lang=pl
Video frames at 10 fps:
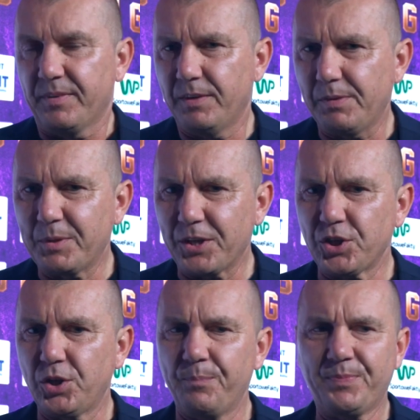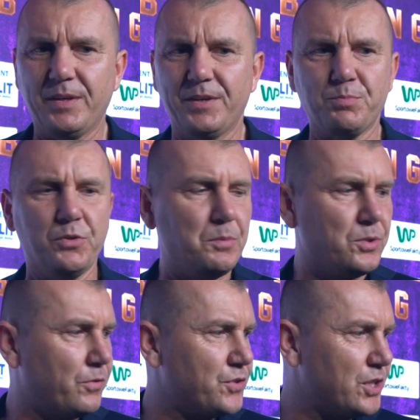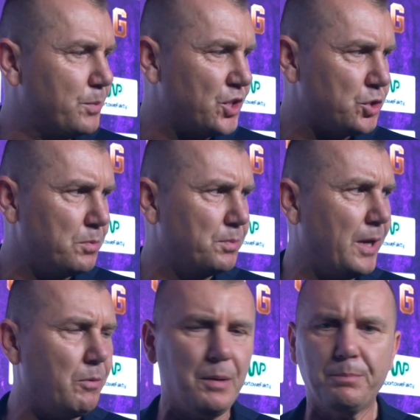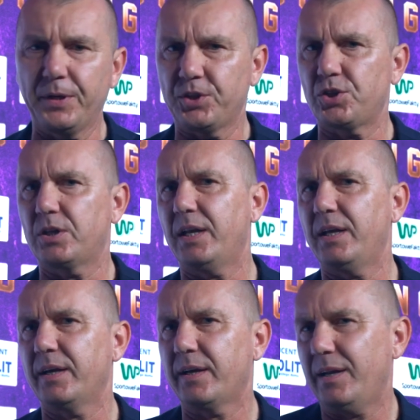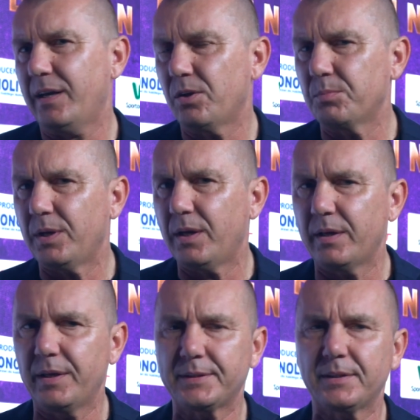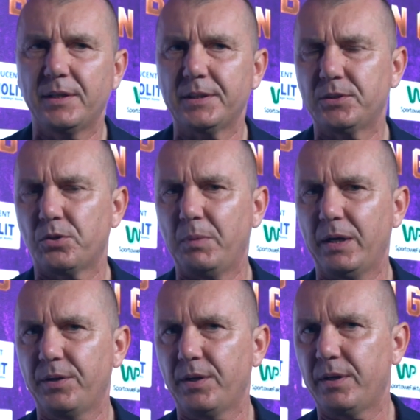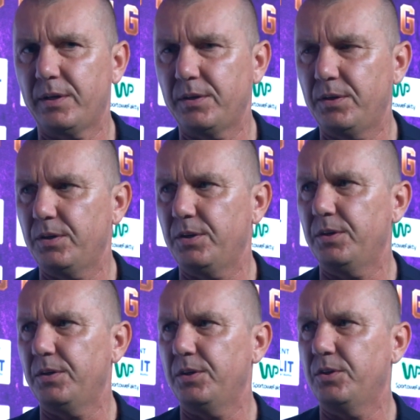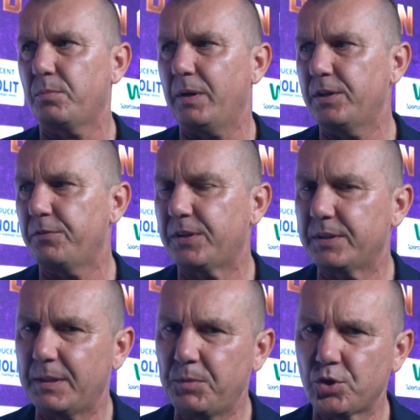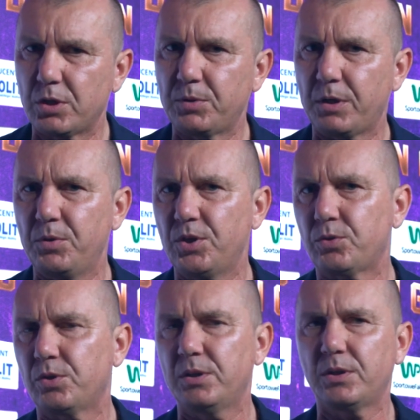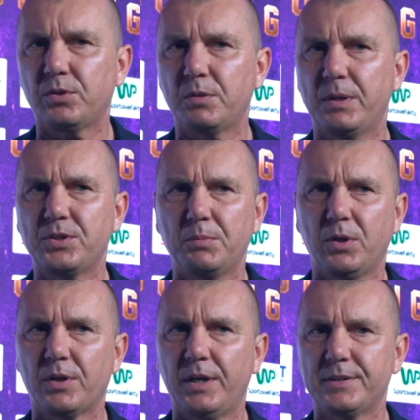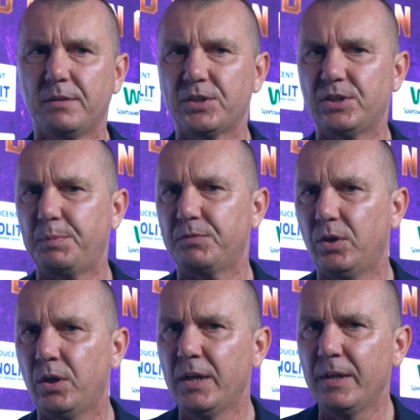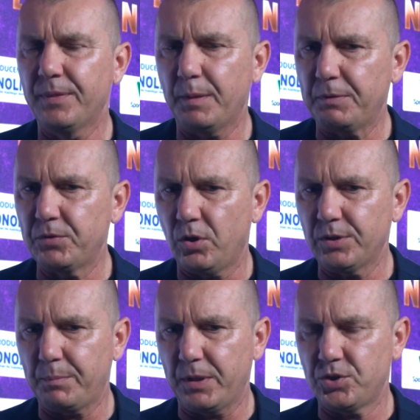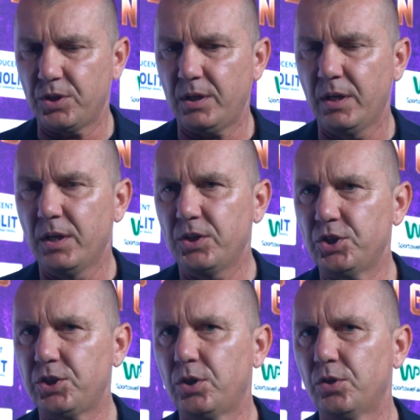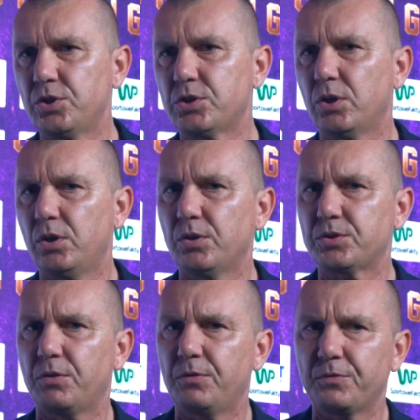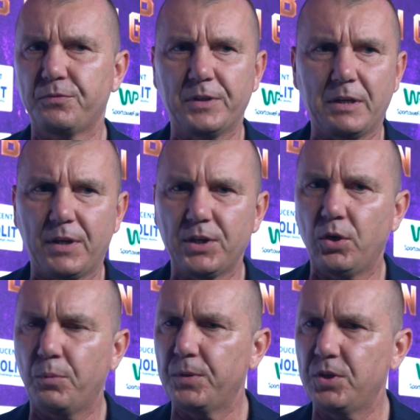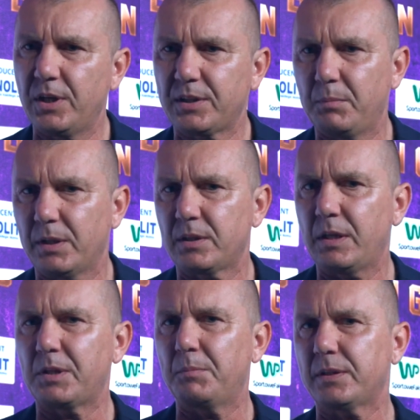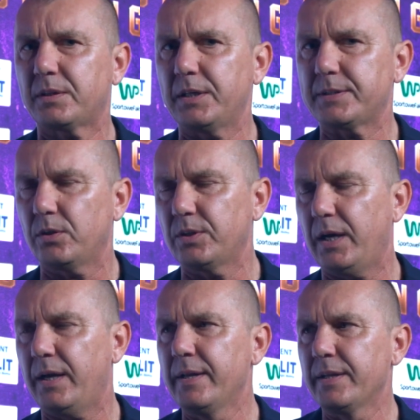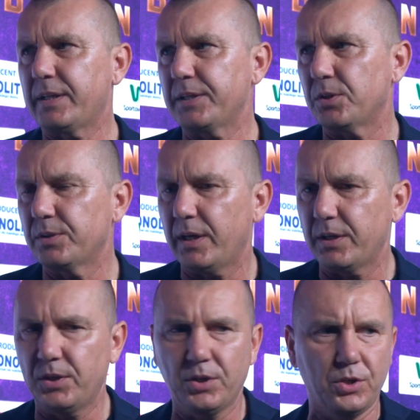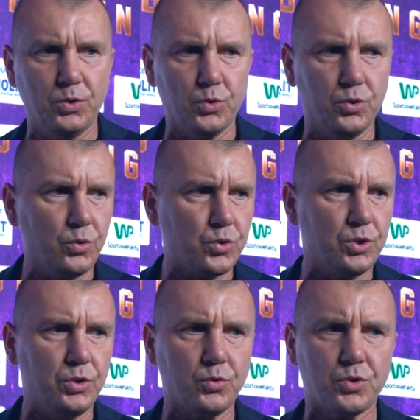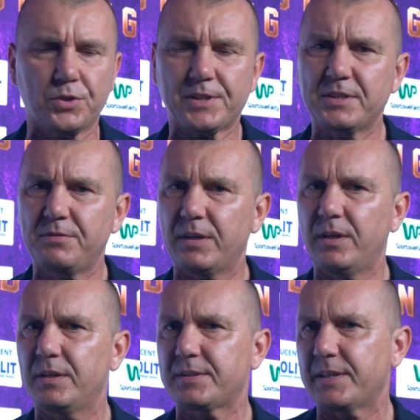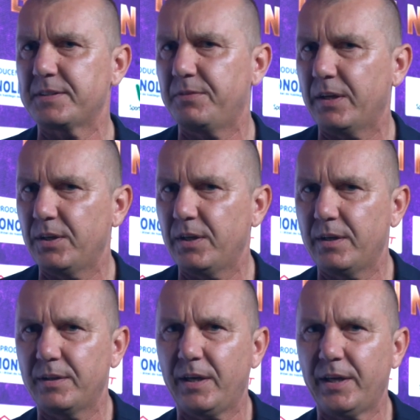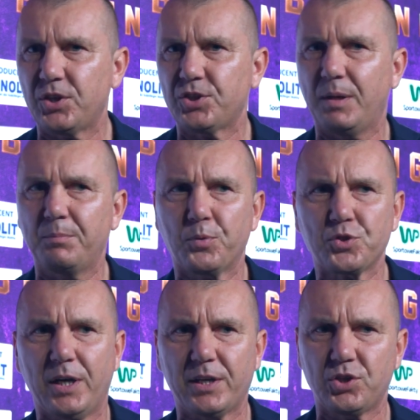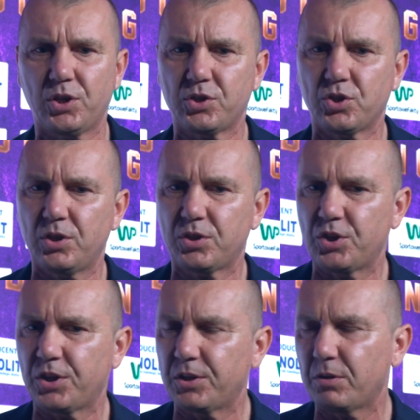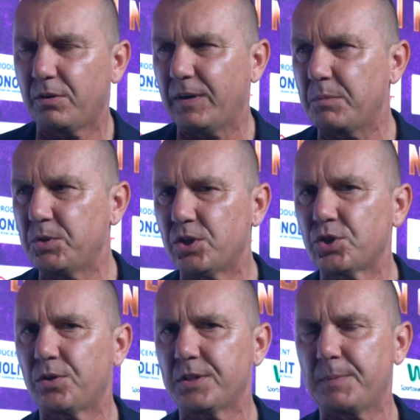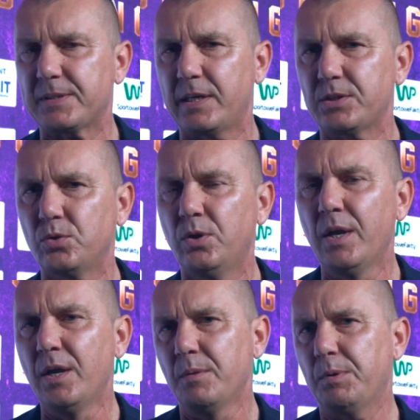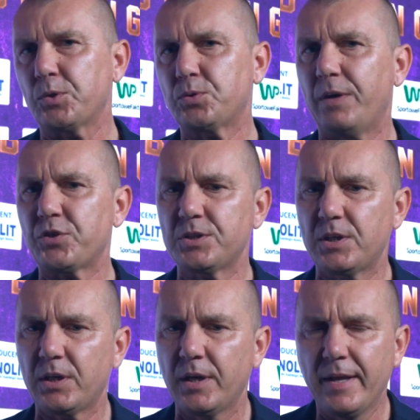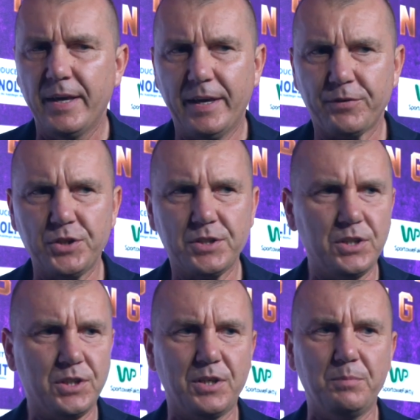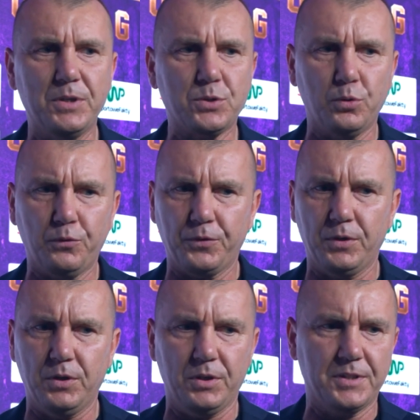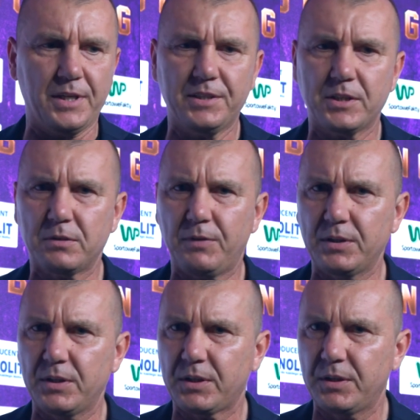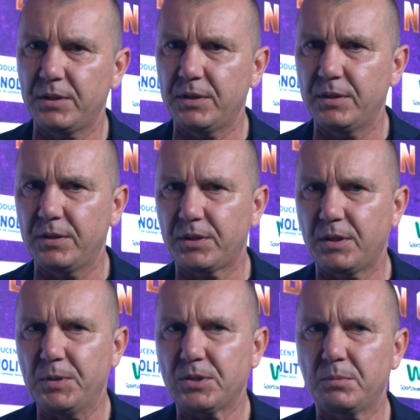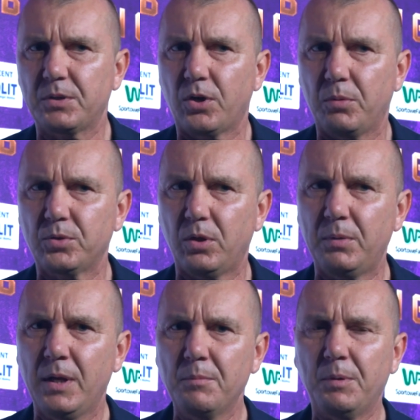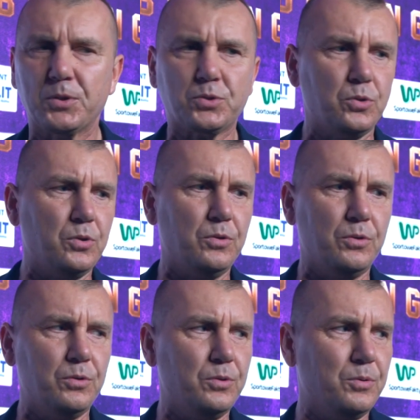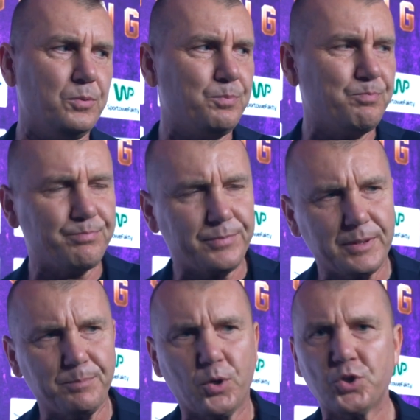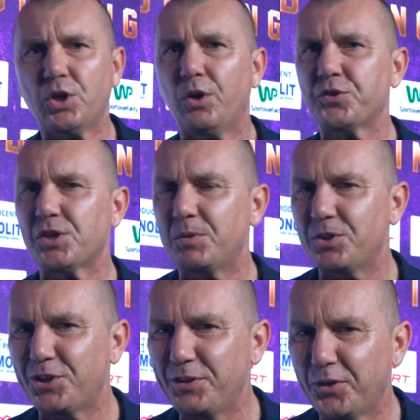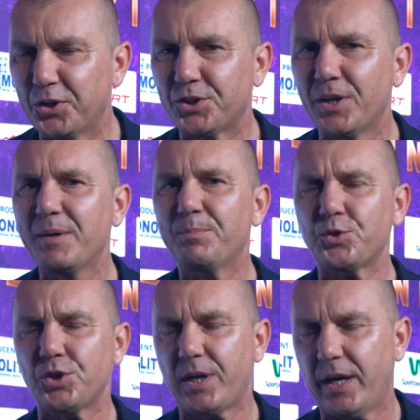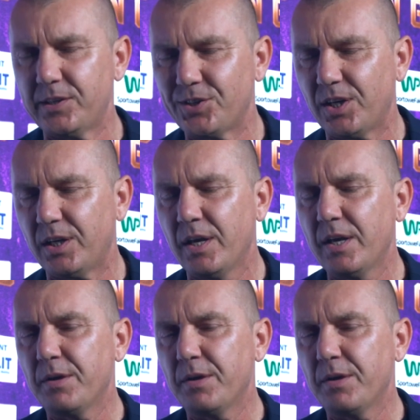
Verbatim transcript: Nie wiem dlaczego y, mówimy to w czasie przeszłym, miała być. Gala, gala gromna jest, jest normalnie i, i, i normalnie w te, zamierzonym terminie, który, który będziemy organizować, na pewno, na pewno ona będzie. Jeśli chodzi co, co wydawanie opinii na temat, na temat Tysona, Tysona i, i już, już go skazywanie, skazywanie na jakieś tam pożarcie czy, czy krytykowanie, myślę, że to jest bez sensu. Po prostu ja wszystkich, ja wszystkich kibiców i, i zainteresowanych y, kibicom gromdą po prostu Proszę o wstrzemięźliwość, poczekajcie,